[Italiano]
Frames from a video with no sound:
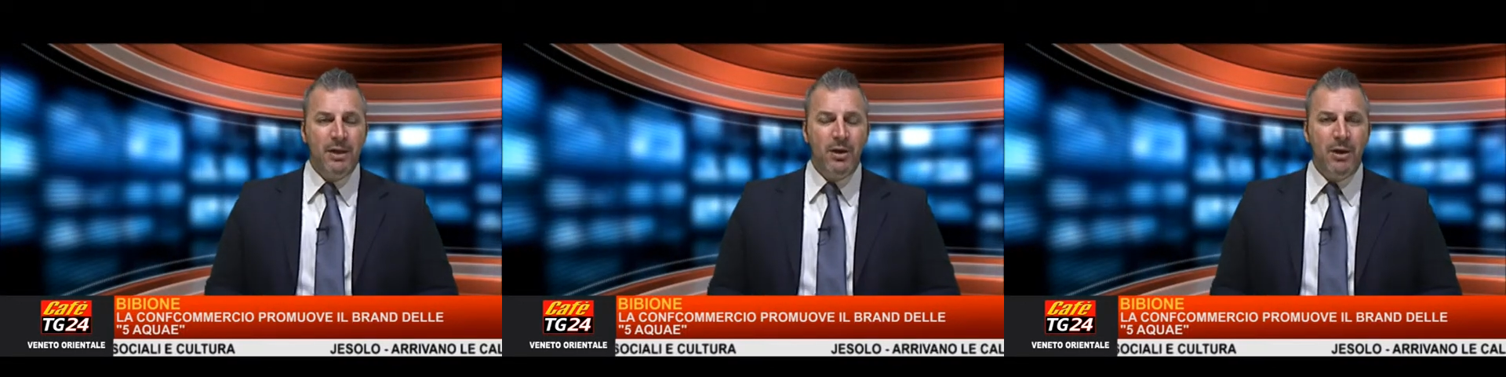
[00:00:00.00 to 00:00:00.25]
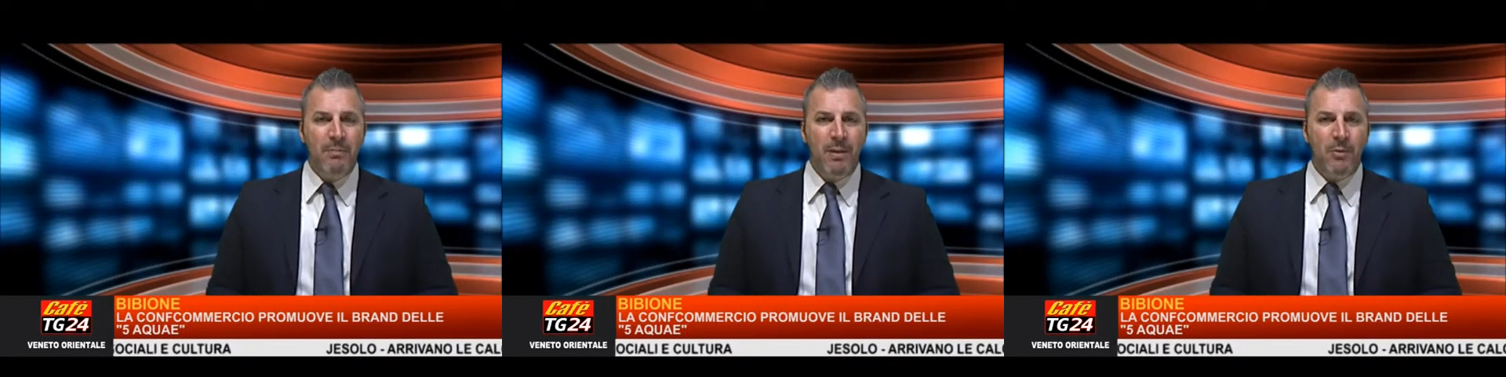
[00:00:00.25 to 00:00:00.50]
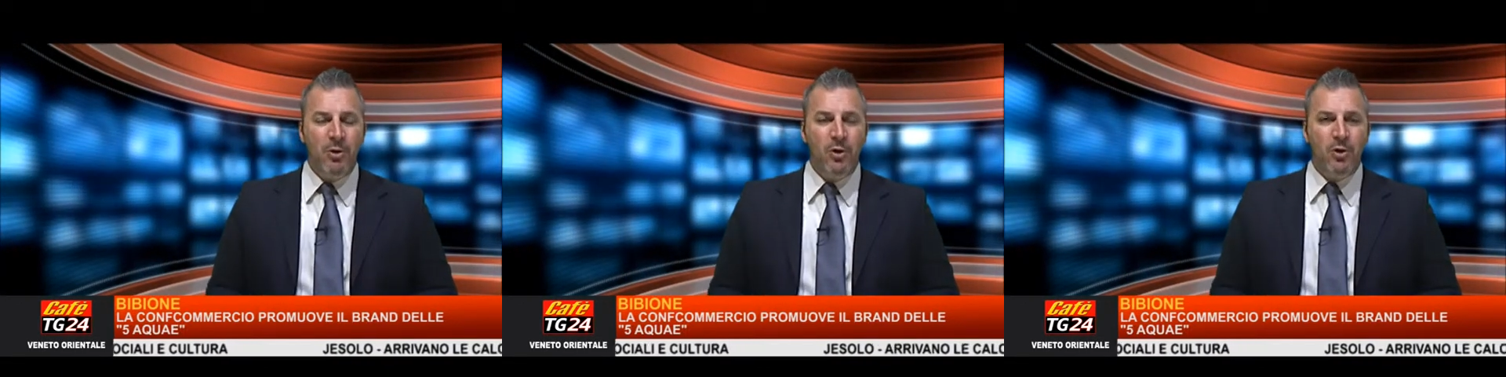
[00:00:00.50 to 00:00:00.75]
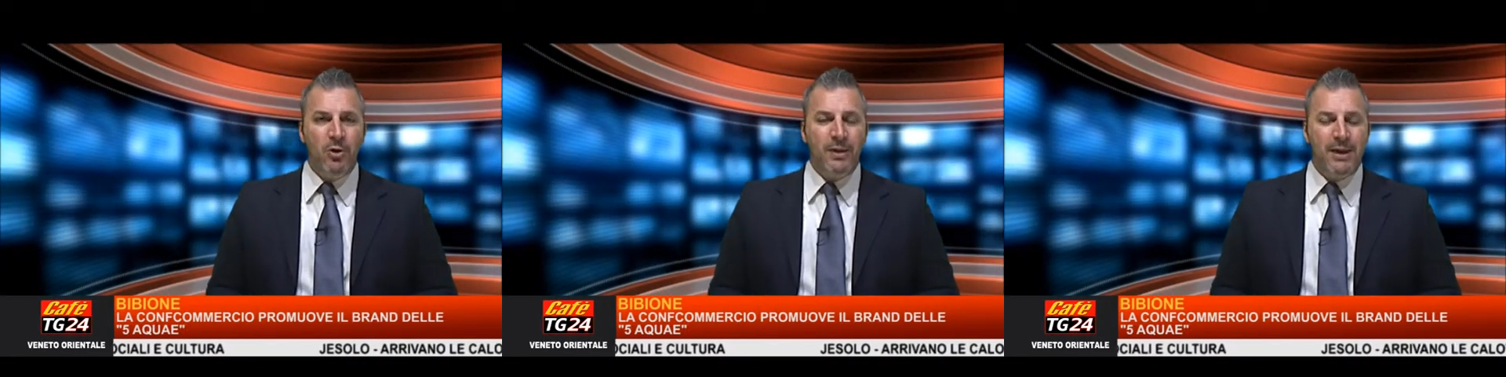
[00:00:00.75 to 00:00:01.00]

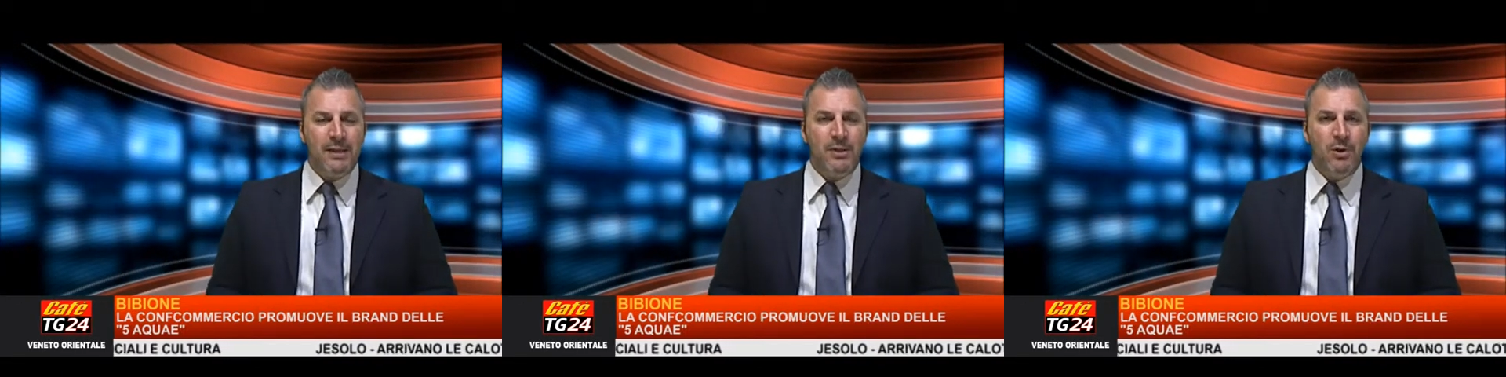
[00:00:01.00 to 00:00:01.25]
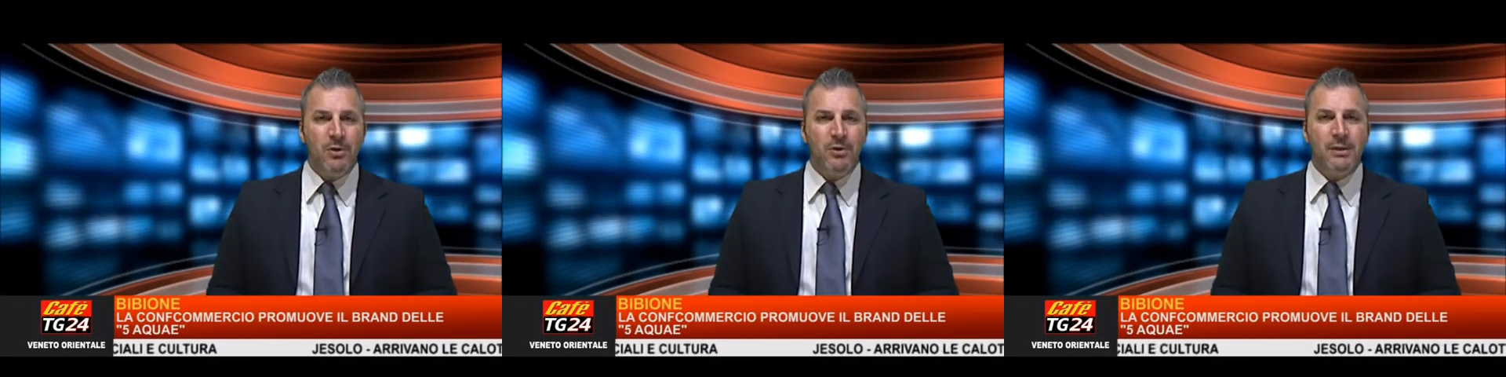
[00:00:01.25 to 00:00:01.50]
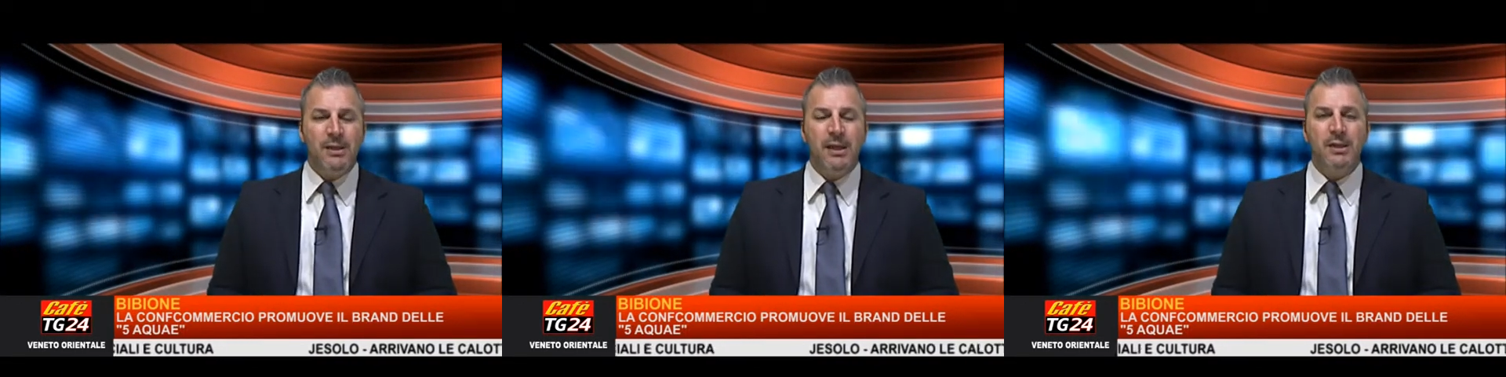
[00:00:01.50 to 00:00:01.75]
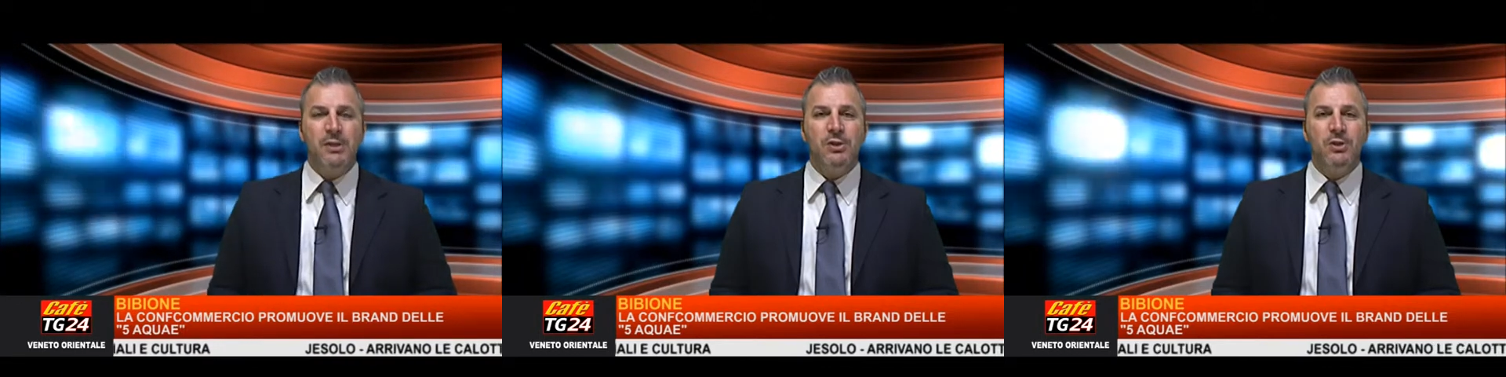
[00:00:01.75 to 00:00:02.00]
L'abbiamo chiesto allo
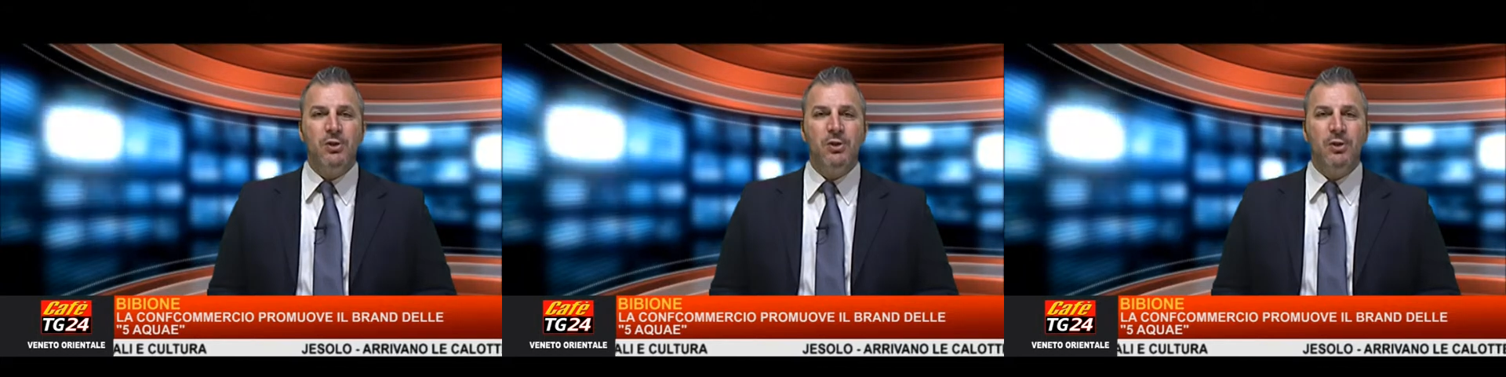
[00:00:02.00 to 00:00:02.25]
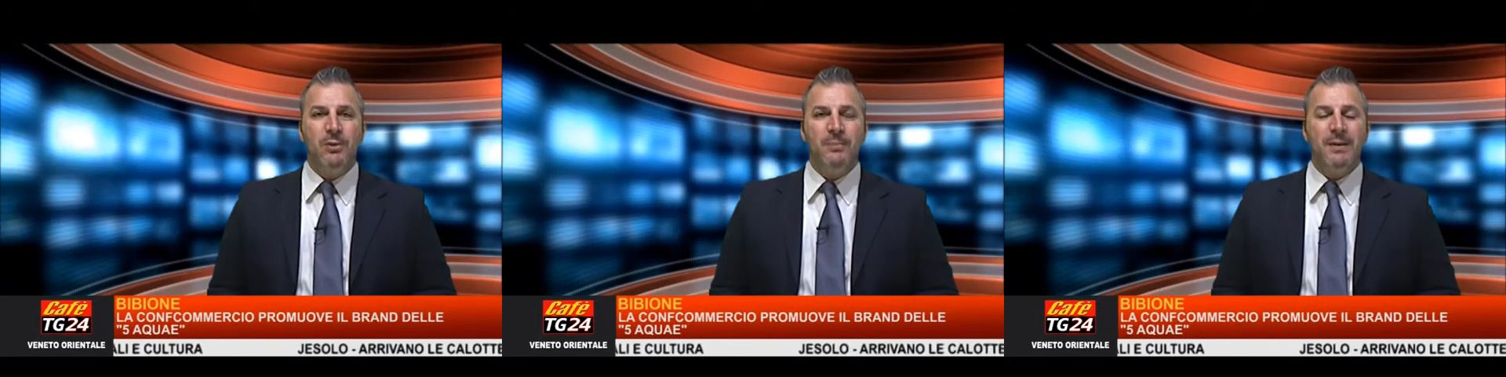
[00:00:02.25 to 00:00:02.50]
stesso